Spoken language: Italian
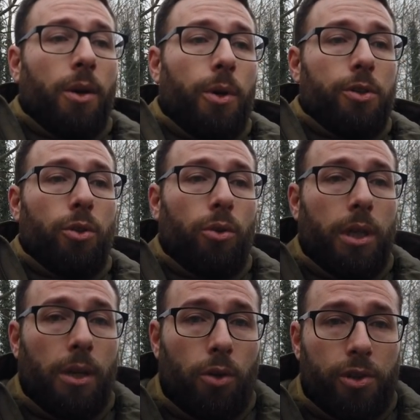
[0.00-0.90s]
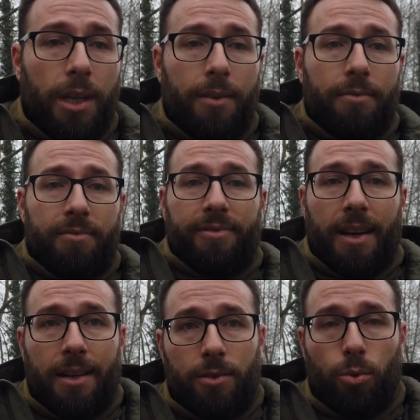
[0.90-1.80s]
questo che cosa
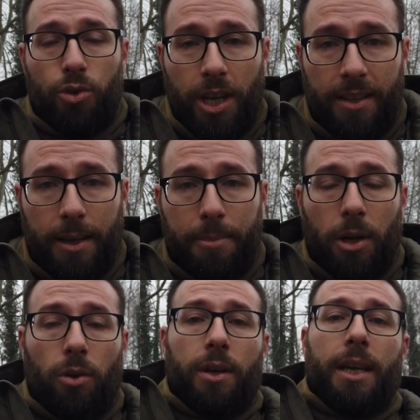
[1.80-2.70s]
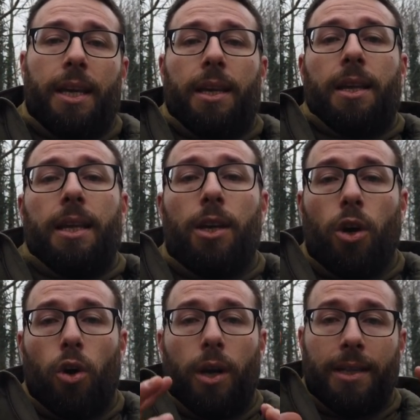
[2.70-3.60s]
fa succedere però? Che il
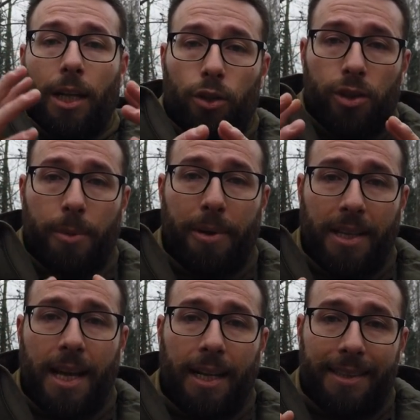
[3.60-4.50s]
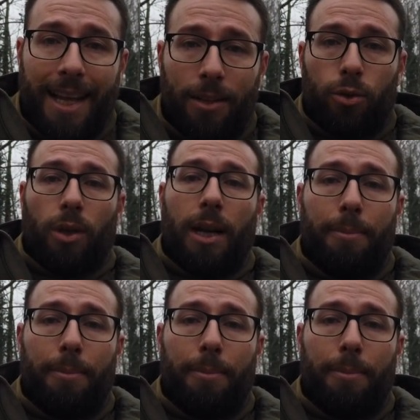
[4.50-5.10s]
Go andandosi a impregnare tanto nella